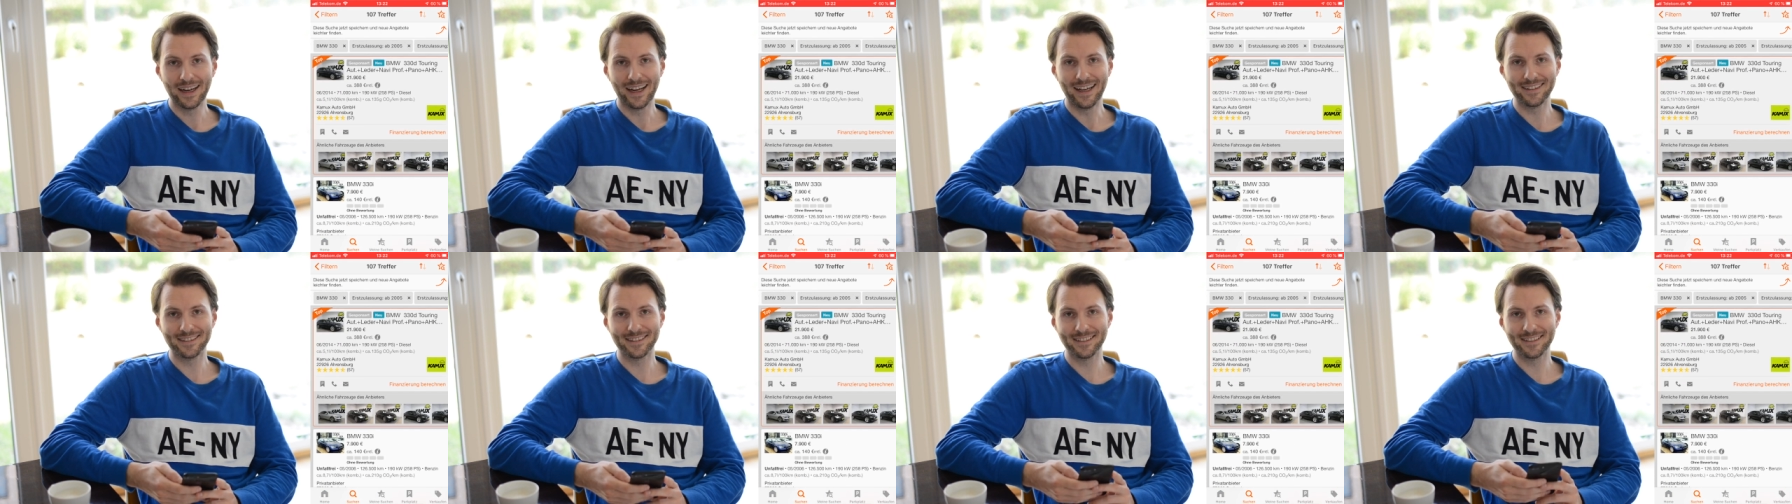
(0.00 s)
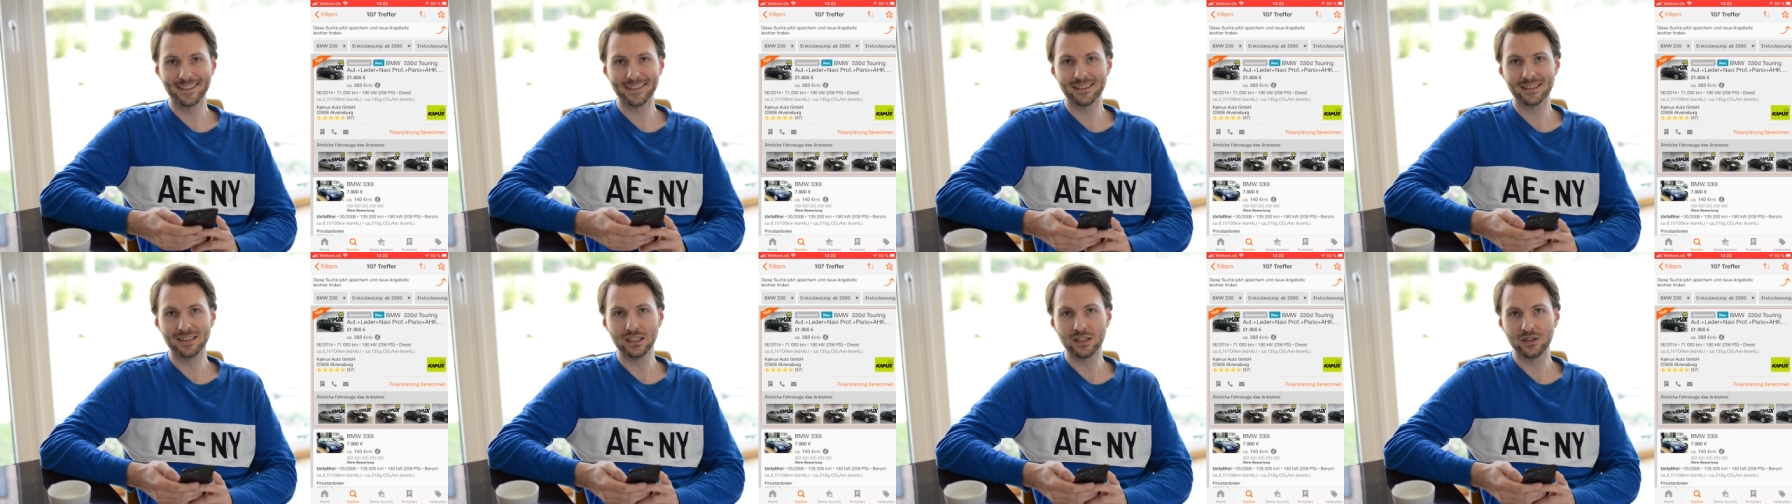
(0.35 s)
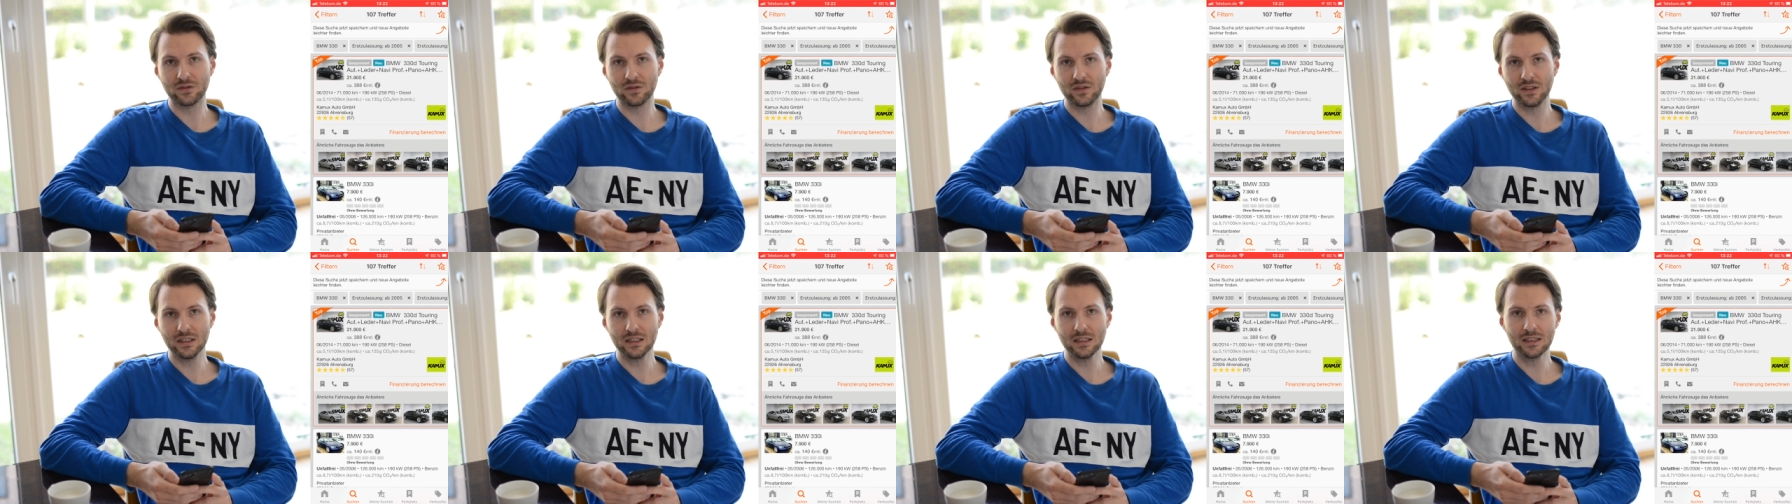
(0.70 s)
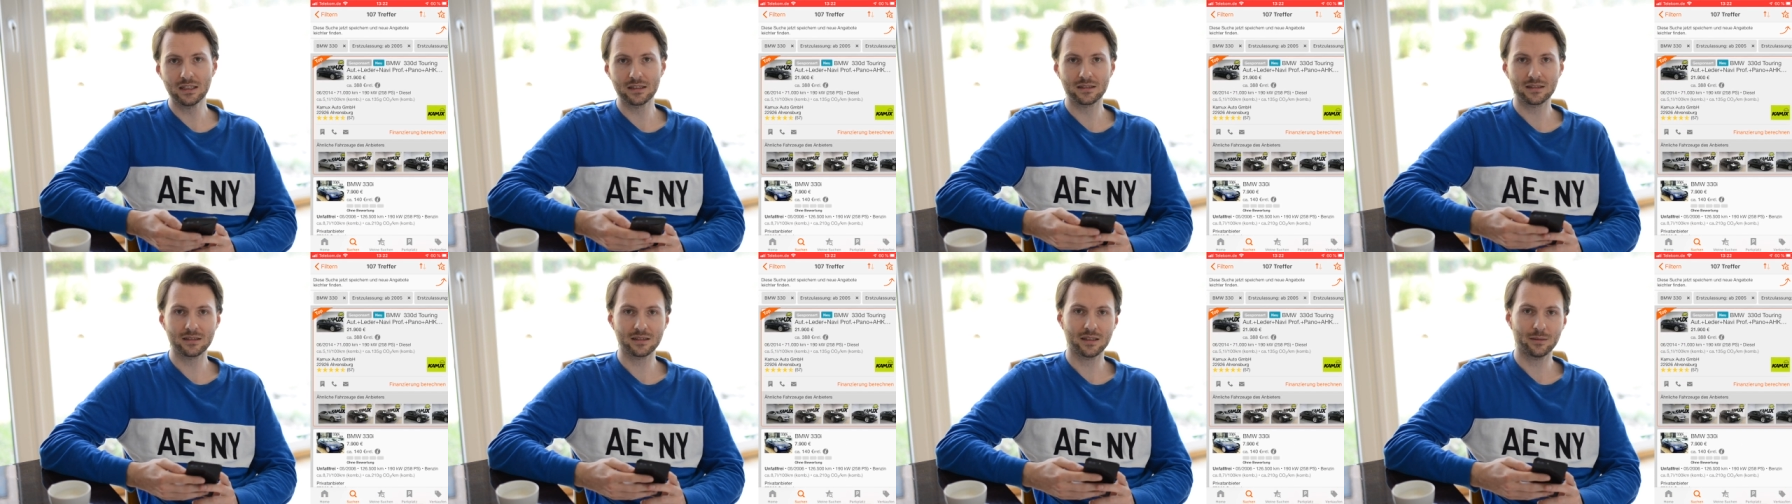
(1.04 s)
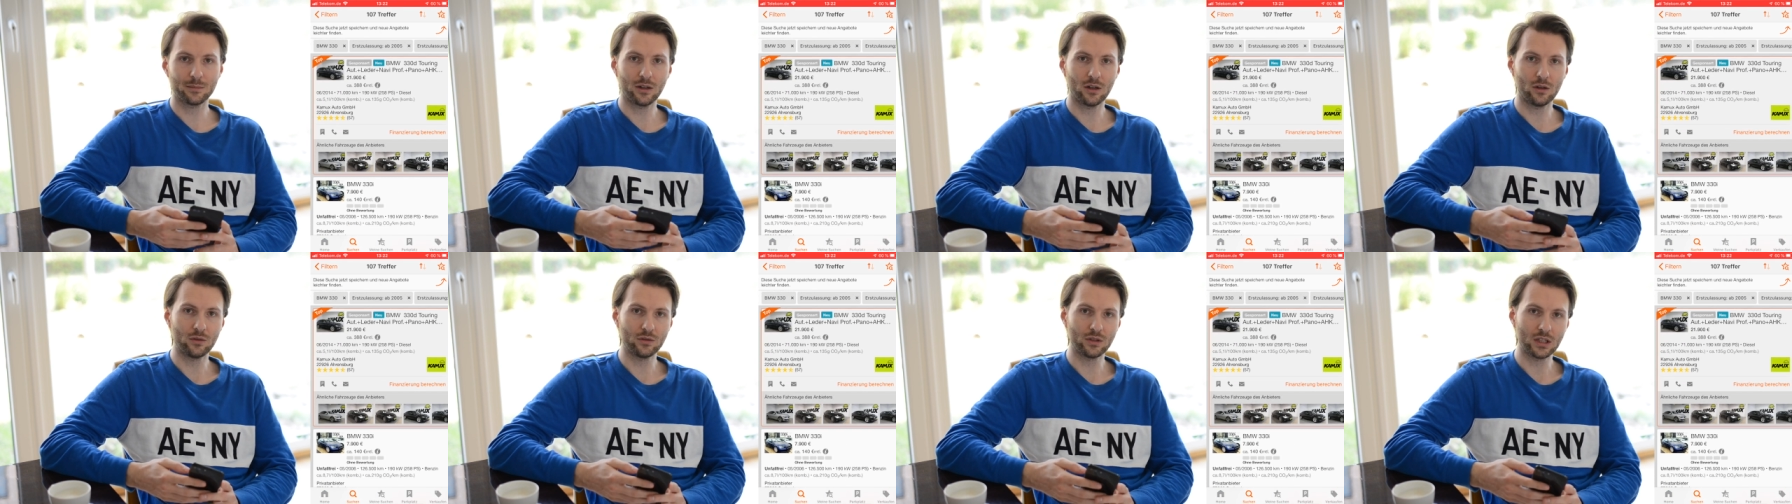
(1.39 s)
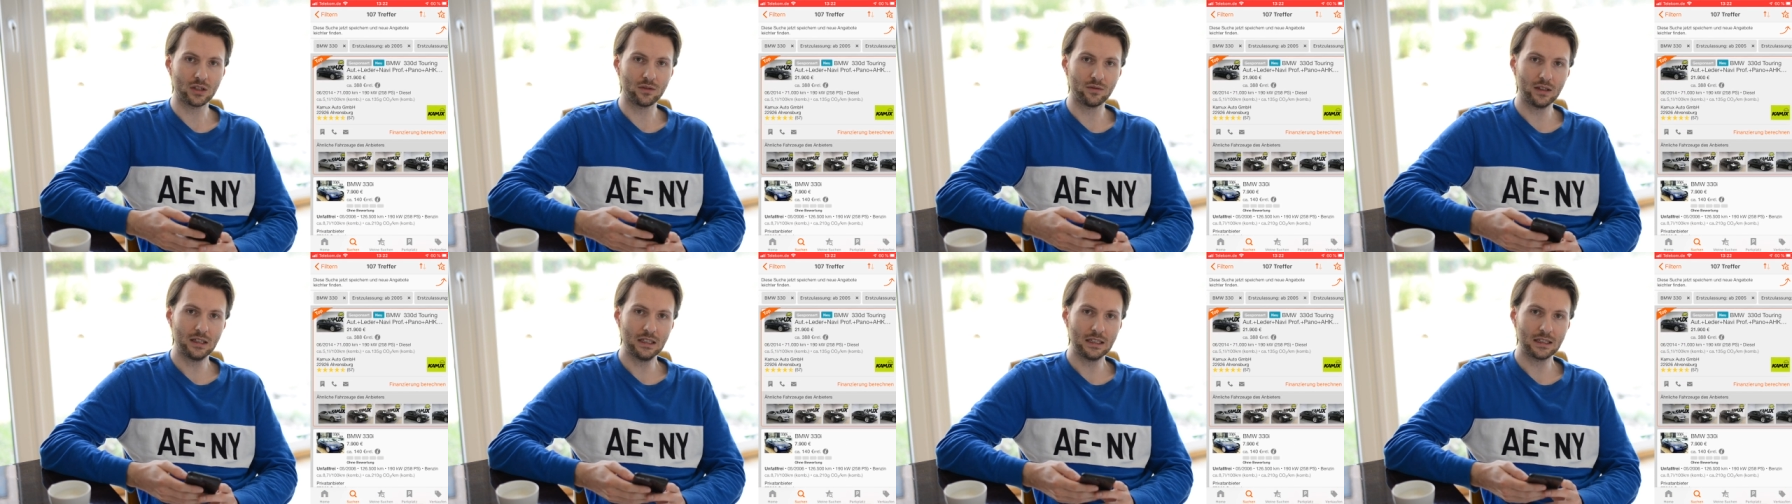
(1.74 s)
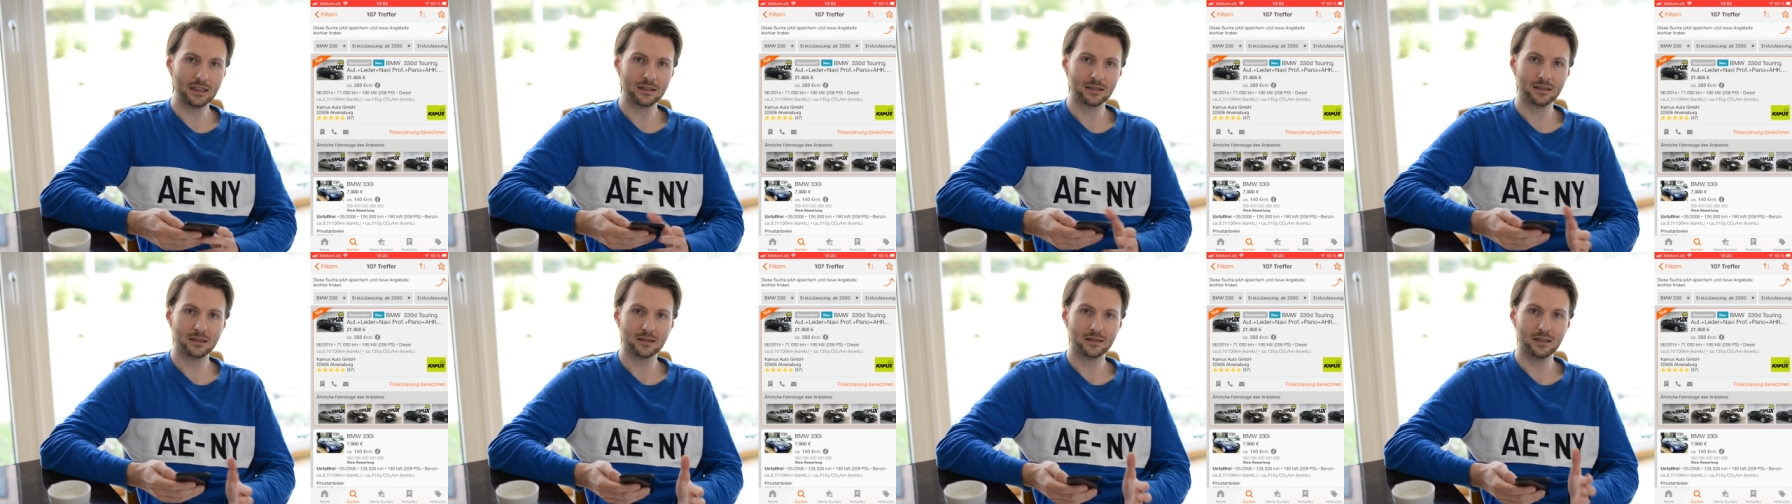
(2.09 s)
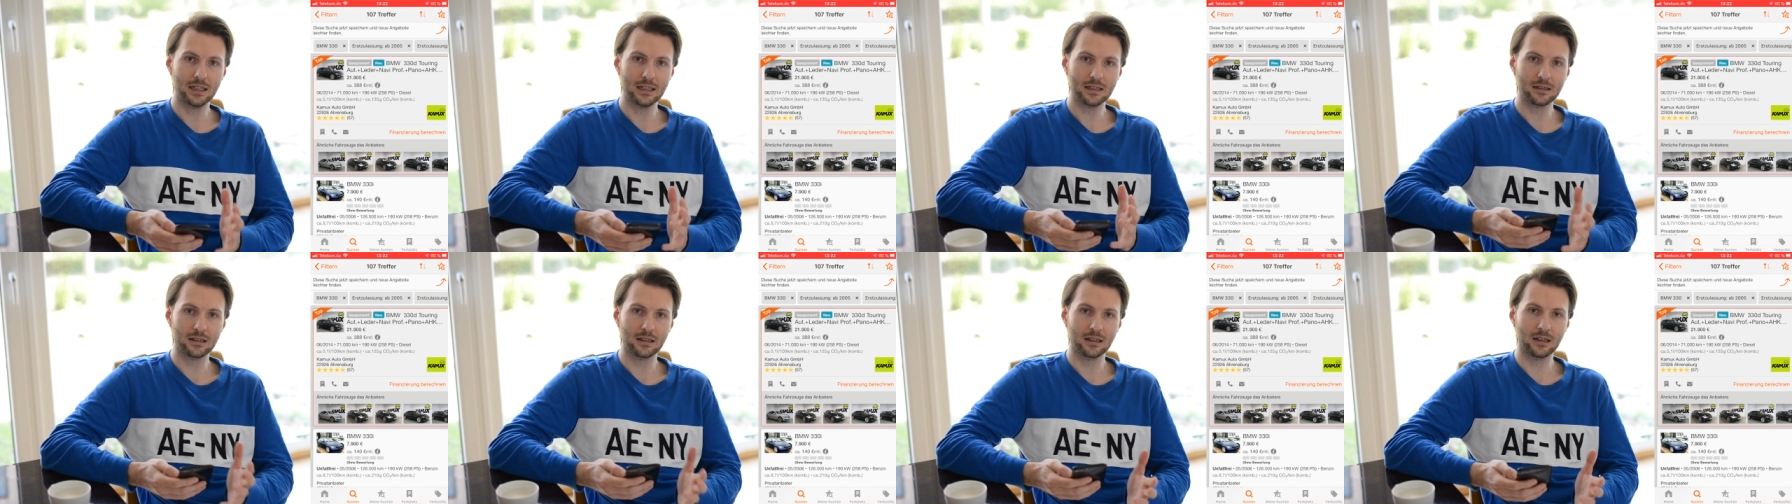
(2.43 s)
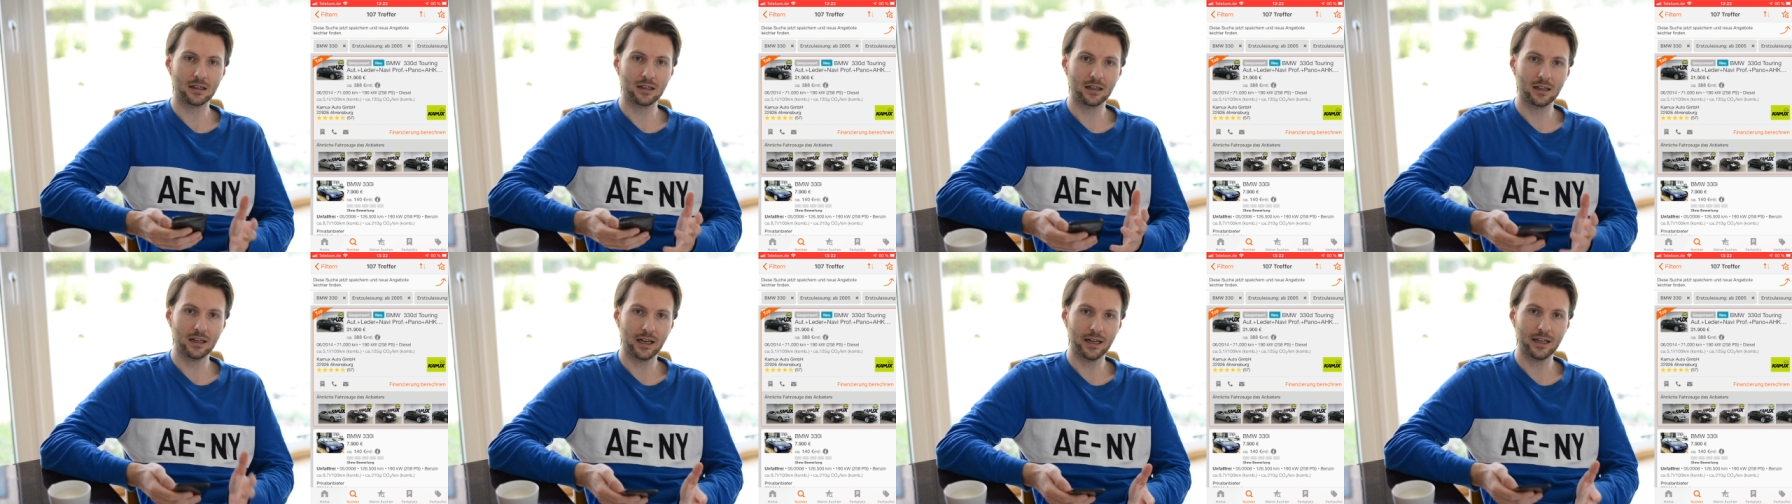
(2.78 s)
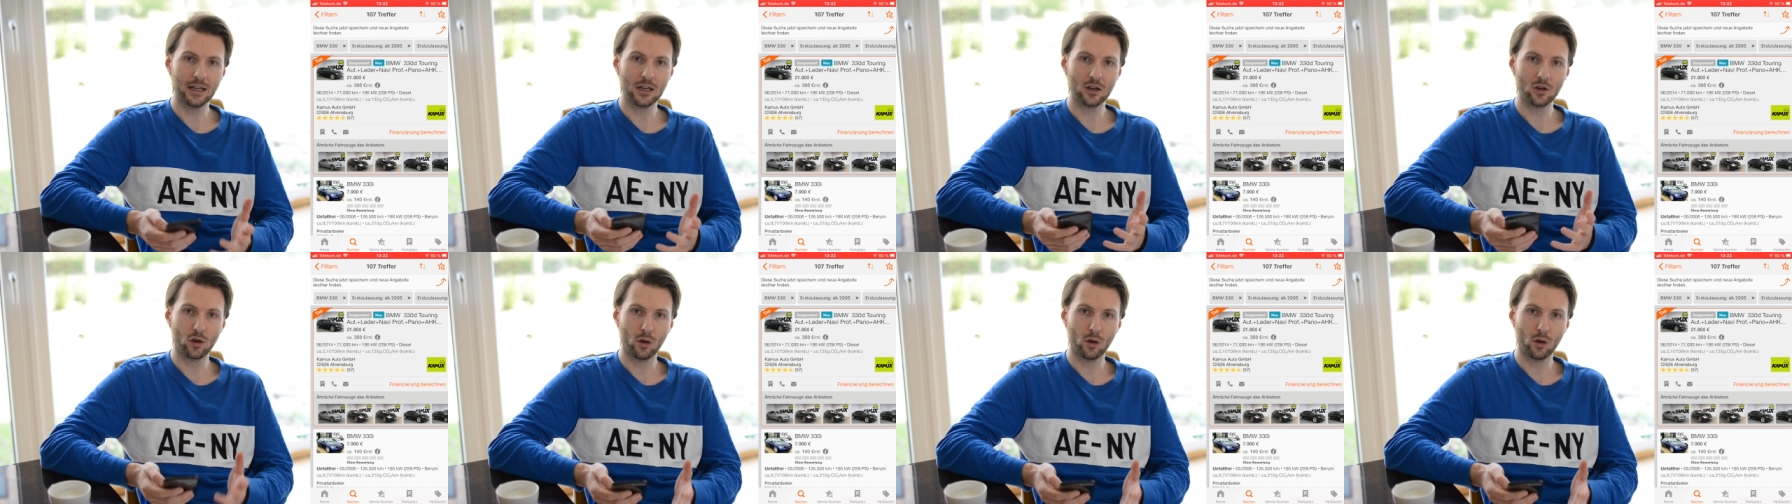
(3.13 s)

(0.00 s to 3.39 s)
es ist jetzt nicht viel, es ist aber auch nicht wenig, es ist halt ein kleiner,